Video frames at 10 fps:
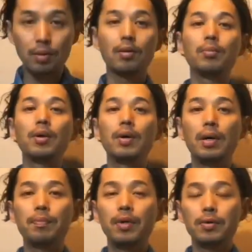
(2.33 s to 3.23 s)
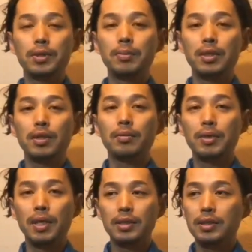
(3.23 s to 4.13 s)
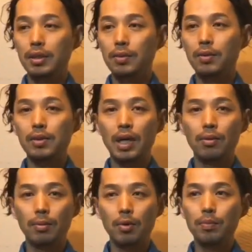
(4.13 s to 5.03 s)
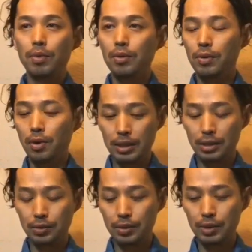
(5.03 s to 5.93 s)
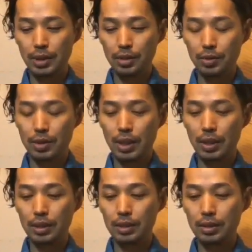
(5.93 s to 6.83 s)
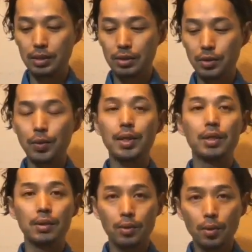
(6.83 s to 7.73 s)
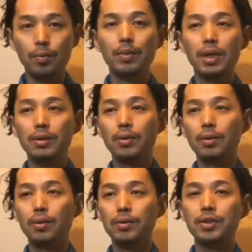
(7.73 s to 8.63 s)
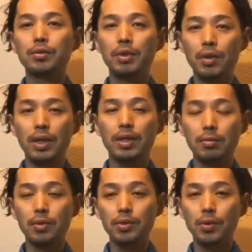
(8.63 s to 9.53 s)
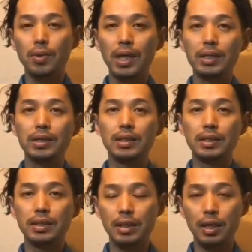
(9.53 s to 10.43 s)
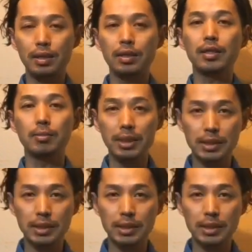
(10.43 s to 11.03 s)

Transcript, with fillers: こんばんは、大島匠です。今回はボンビューの新入荷商品と、あとおすすめのアイテムを紹介させていただきま